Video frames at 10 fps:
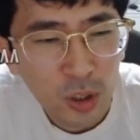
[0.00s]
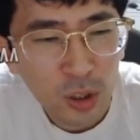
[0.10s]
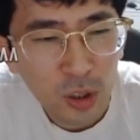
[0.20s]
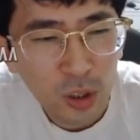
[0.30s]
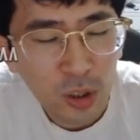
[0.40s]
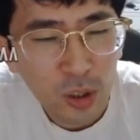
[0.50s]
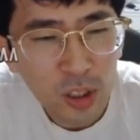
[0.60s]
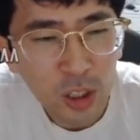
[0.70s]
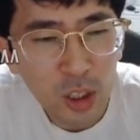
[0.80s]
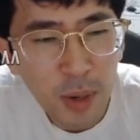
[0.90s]
어,
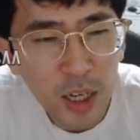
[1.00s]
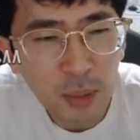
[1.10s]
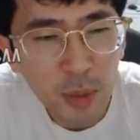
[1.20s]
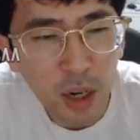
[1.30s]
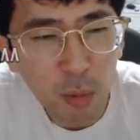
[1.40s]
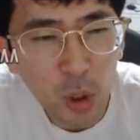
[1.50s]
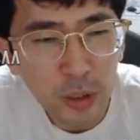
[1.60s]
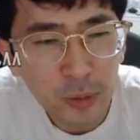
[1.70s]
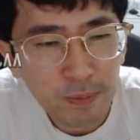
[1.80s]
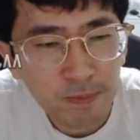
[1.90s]
일단 기마까지 한번
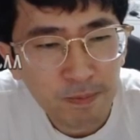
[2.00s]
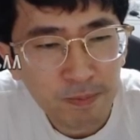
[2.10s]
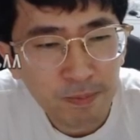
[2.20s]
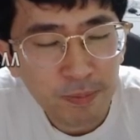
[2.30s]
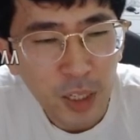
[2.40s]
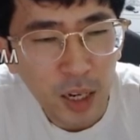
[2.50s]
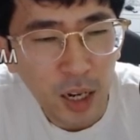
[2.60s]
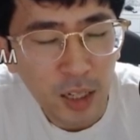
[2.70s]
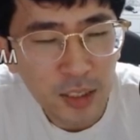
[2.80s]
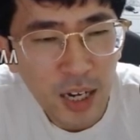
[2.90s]
나가볼까요?
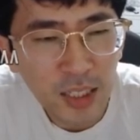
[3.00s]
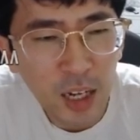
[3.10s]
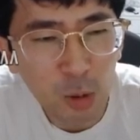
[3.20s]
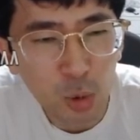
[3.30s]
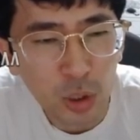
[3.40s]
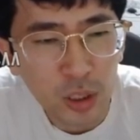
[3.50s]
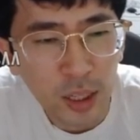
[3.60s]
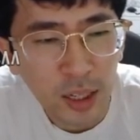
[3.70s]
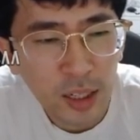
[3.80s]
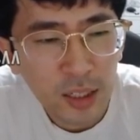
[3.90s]
아, 상이 나갈 수도
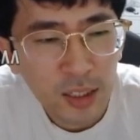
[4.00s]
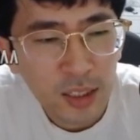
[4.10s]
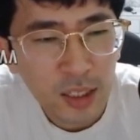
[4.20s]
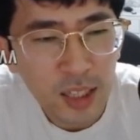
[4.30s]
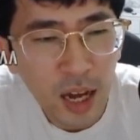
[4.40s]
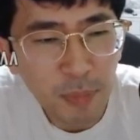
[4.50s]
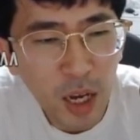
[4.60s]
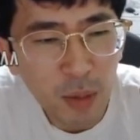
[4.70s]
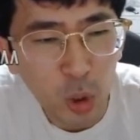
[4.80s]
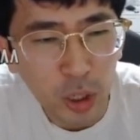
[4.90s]
있는데. 상암
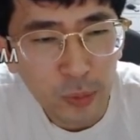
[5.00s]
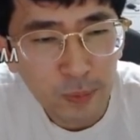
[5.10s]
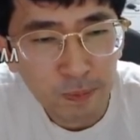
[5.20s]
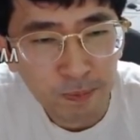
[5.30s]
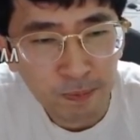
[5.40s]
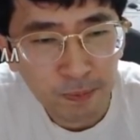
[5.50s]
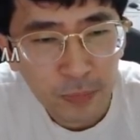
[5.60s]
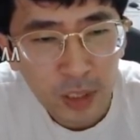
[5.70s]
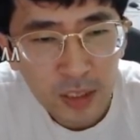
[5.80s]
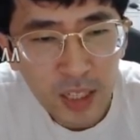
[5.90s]
나가볼게요.
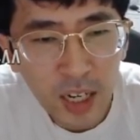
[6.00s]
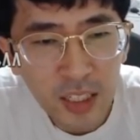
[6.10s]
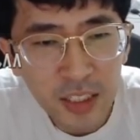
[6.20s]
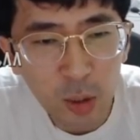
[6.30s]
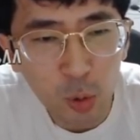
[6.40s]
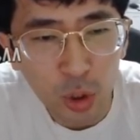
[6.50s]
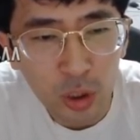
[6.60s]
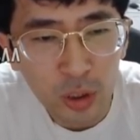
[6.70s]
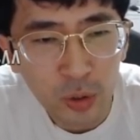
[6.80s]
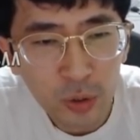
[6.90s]
차가 이런 데로 올 수
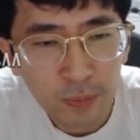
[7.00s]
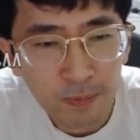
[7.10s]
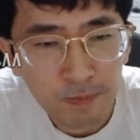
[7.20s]
있거든요.